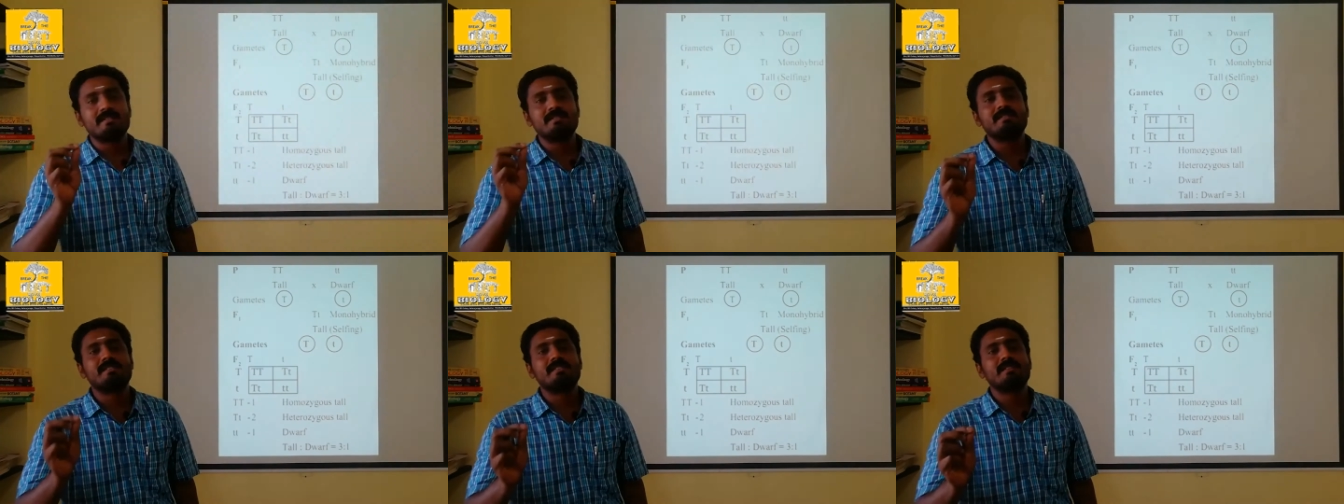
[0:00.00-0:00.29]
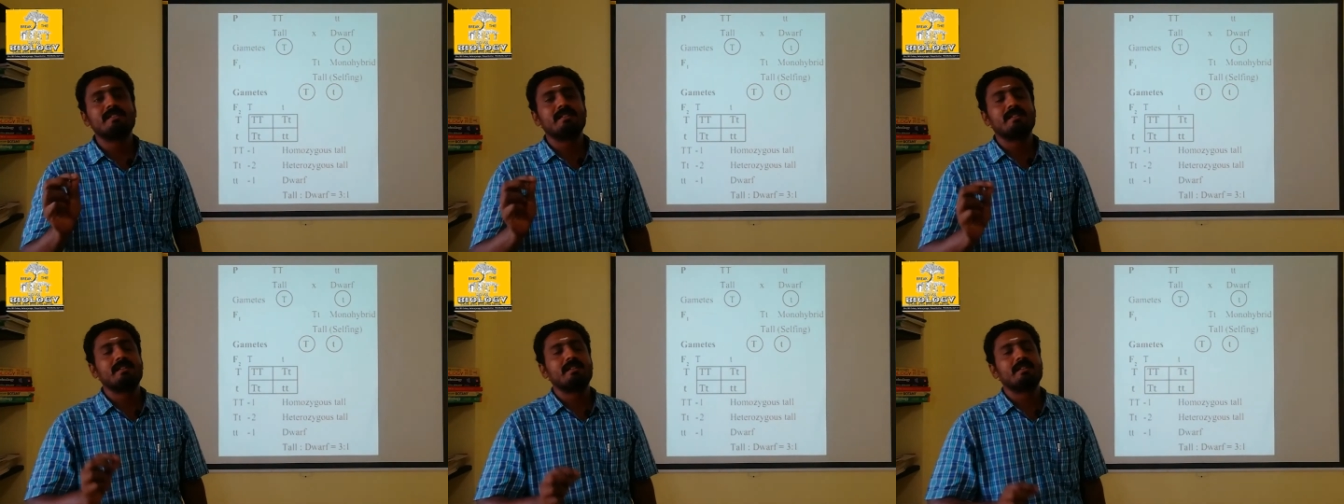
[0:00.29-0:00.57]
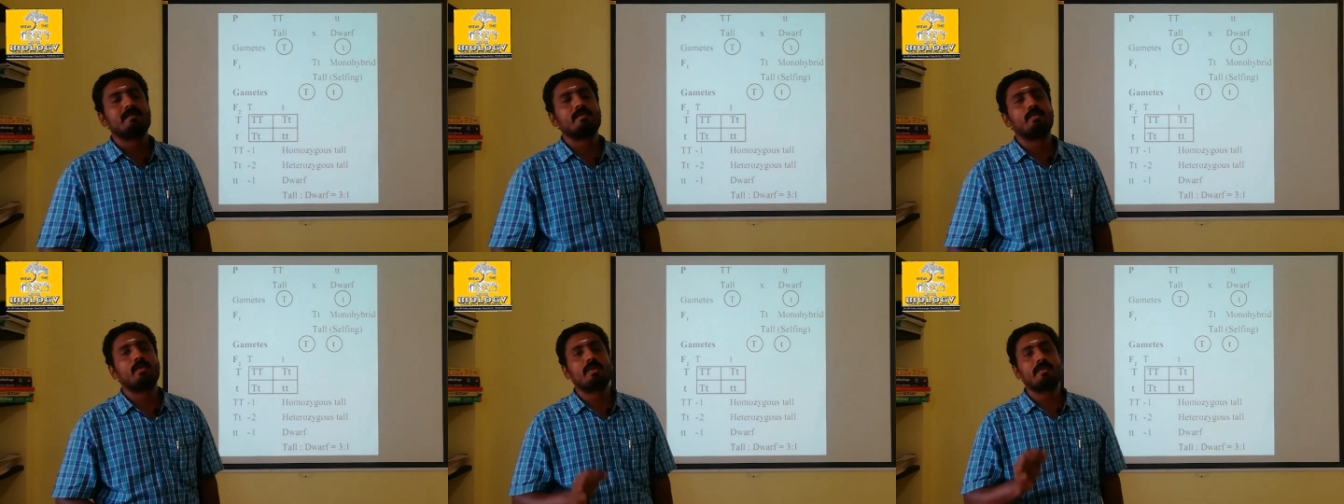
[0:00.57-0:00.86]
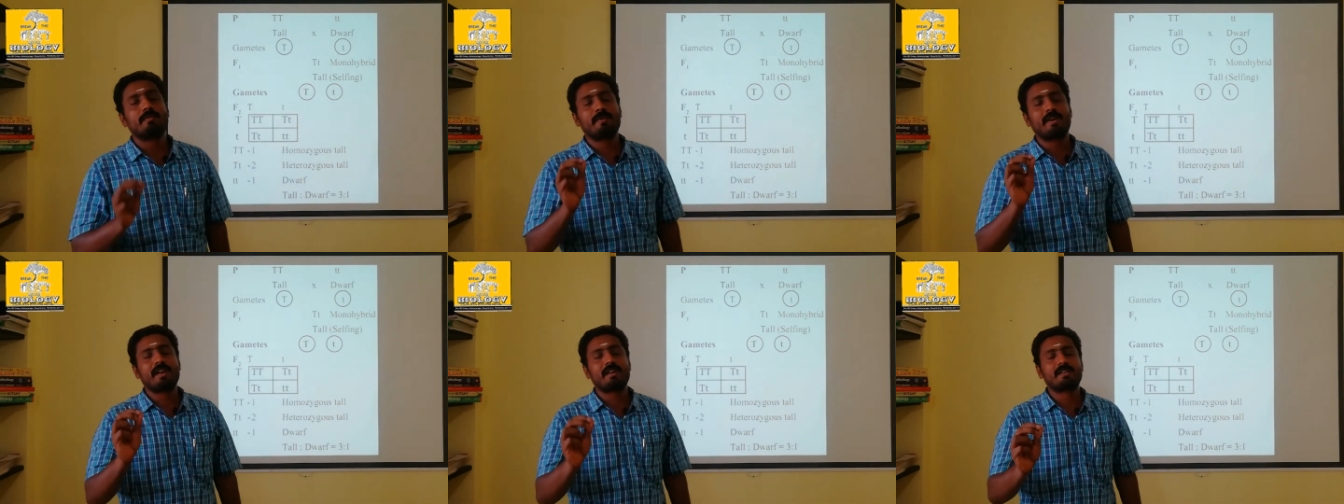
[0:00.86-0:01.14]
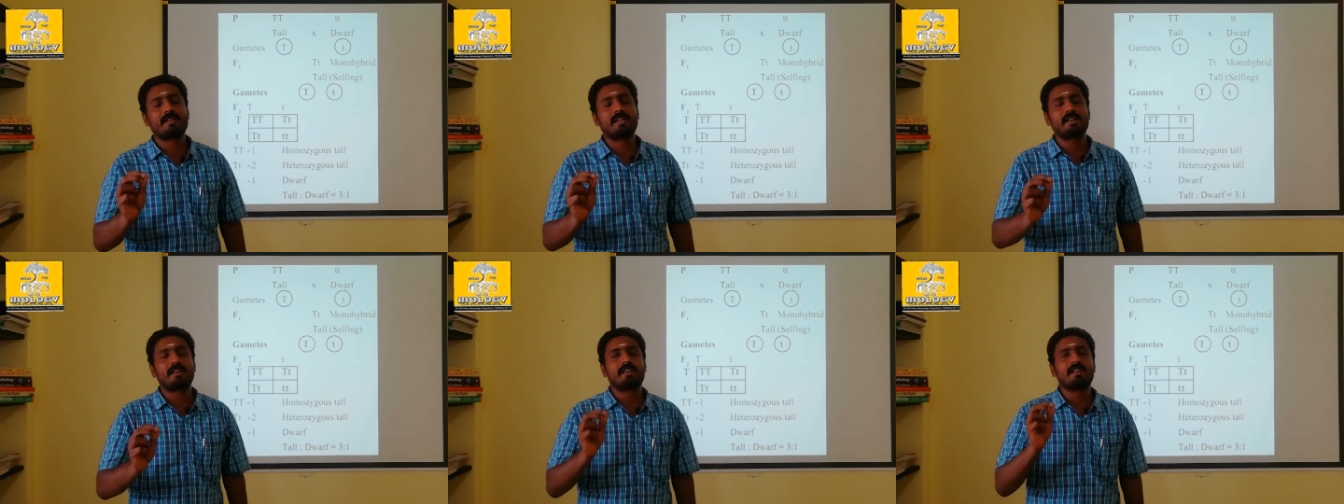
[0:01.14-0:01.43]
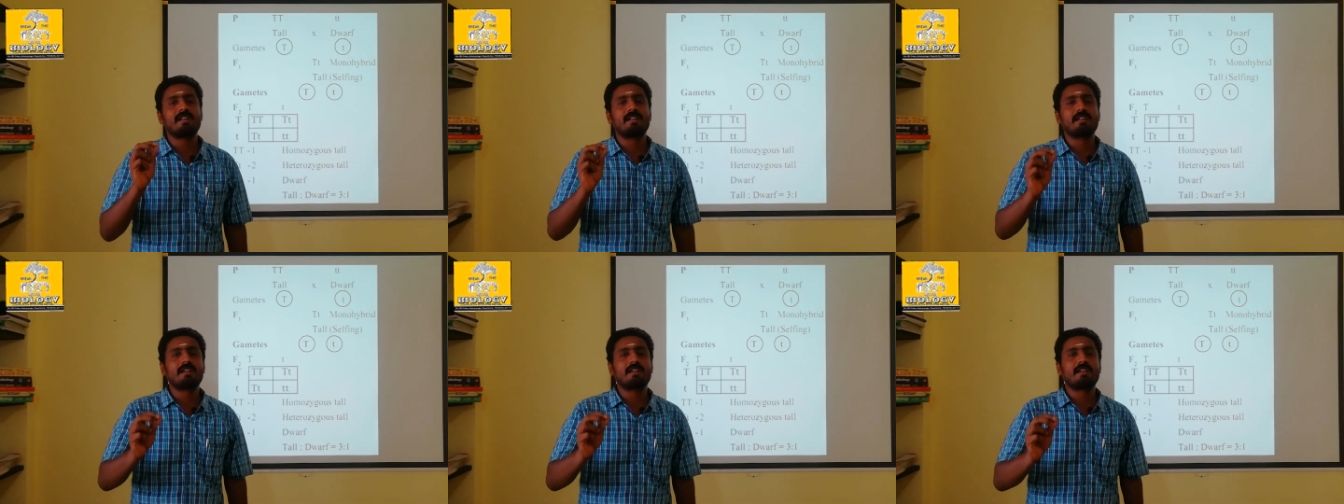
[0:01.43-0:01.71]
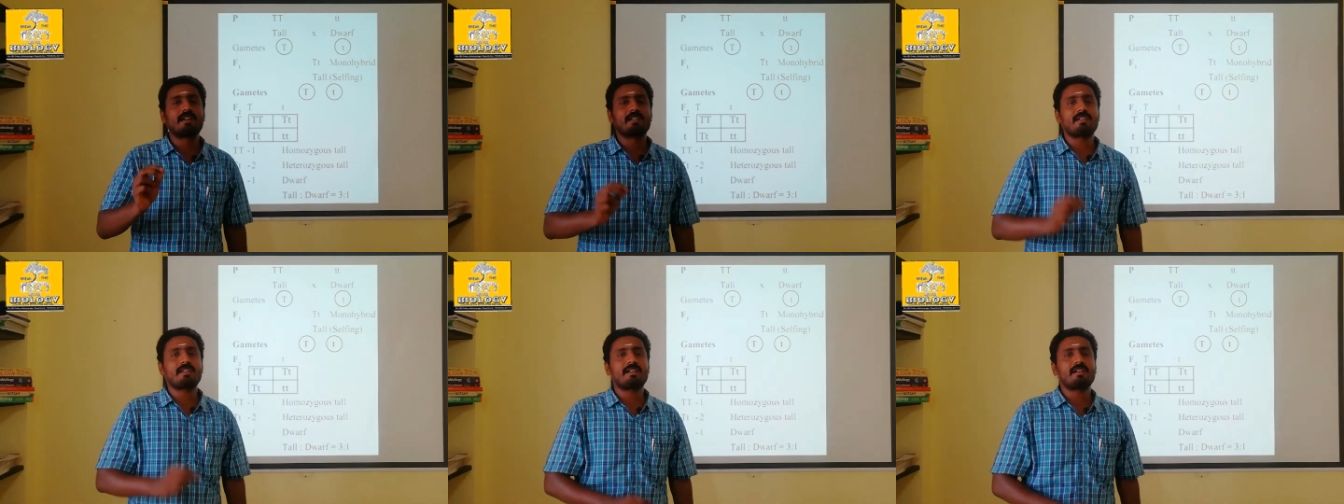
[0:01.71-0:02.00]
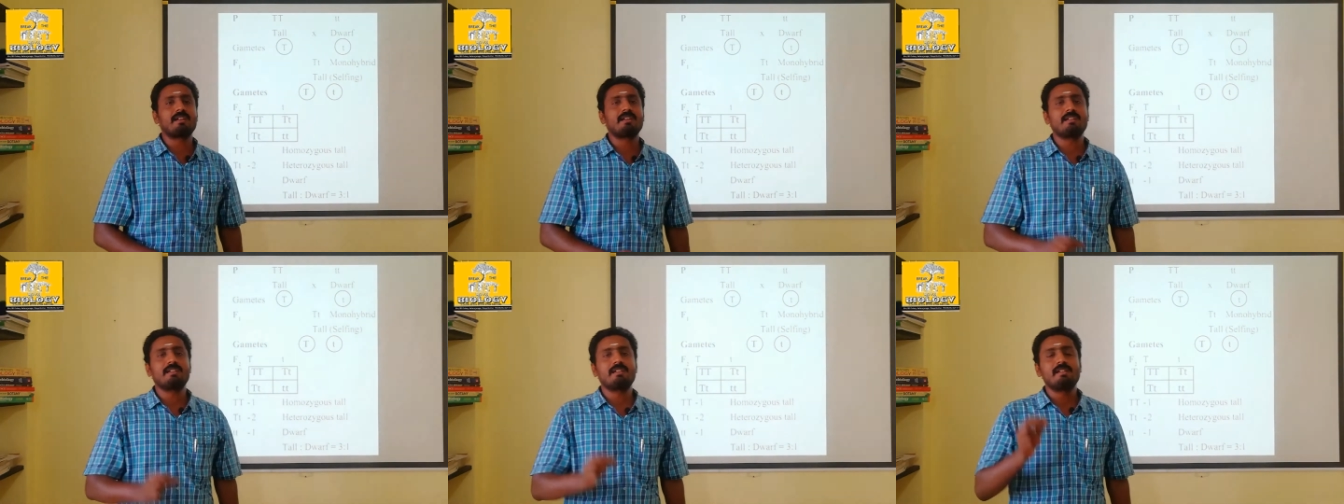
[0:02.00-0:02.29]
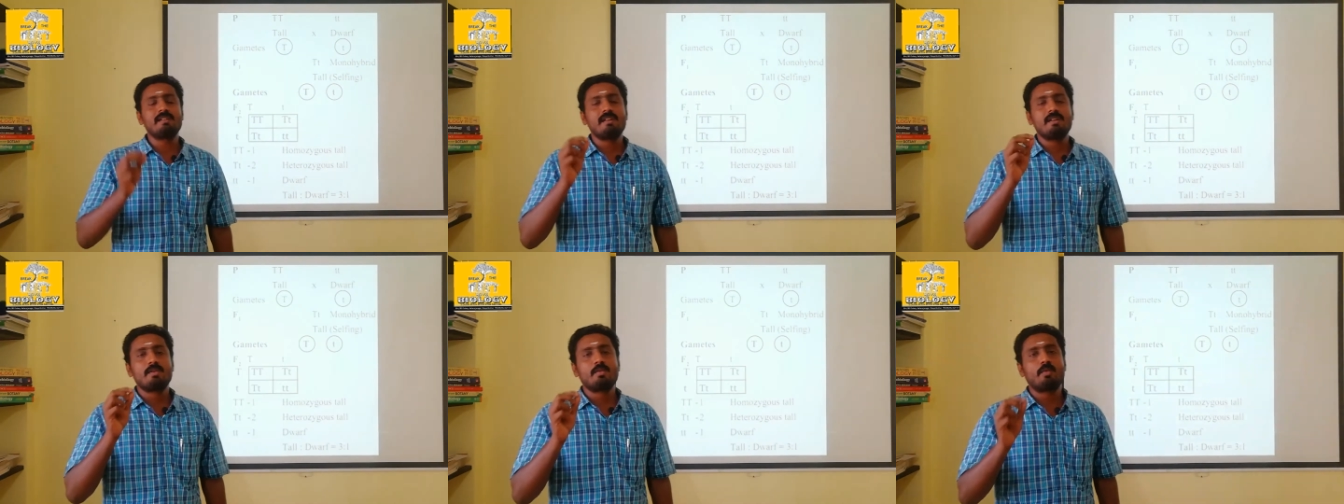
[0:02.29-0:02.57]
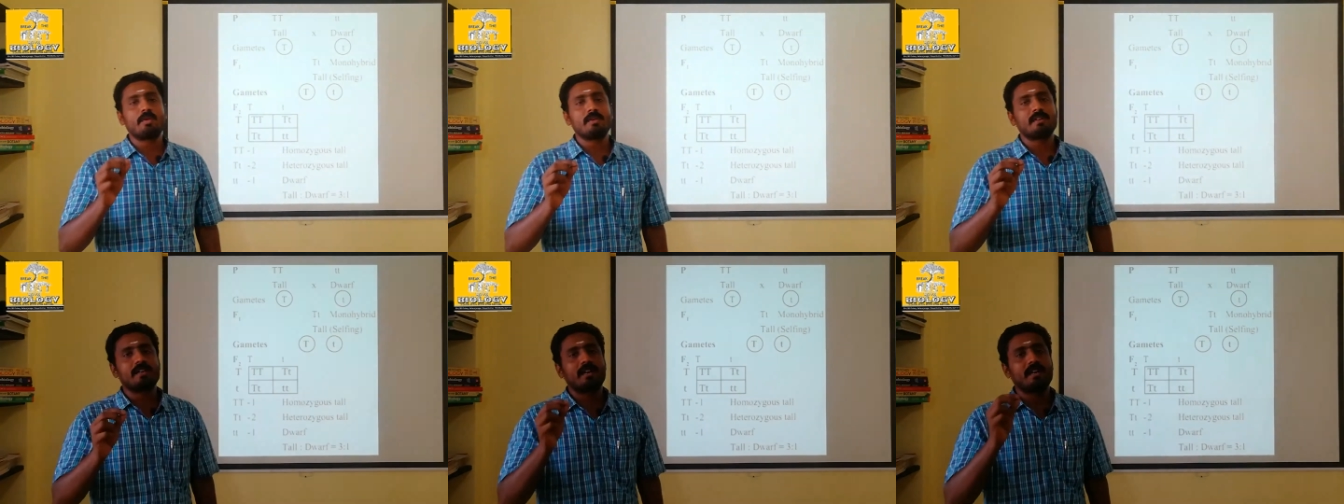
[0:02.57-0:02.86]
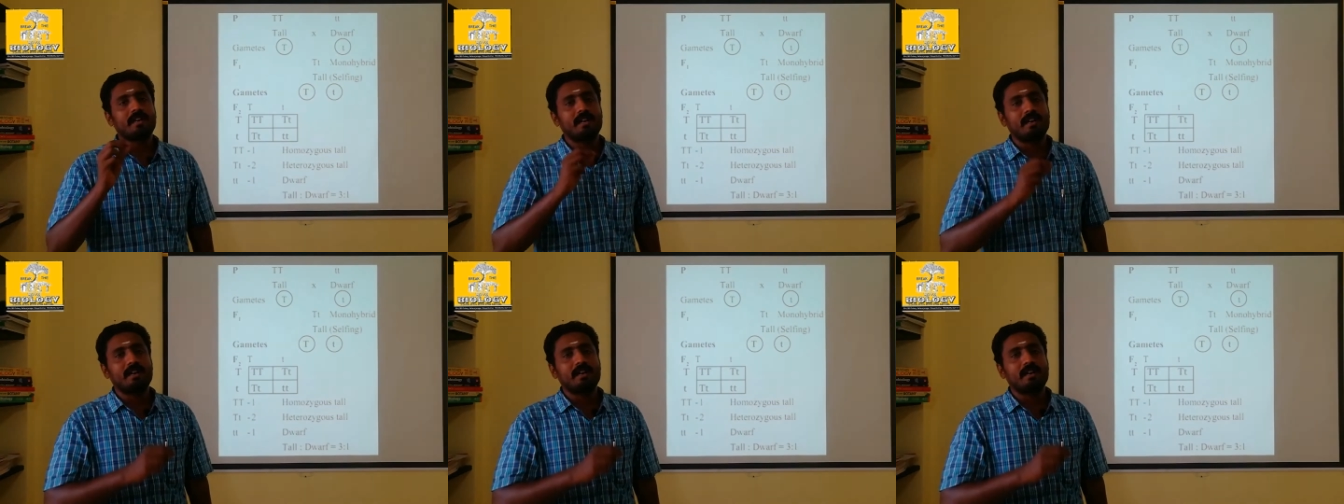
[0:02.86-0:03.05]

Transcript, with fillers: ஜீன் ஒரு ஃபேக்டர் இருக்கிறதாக கொள்க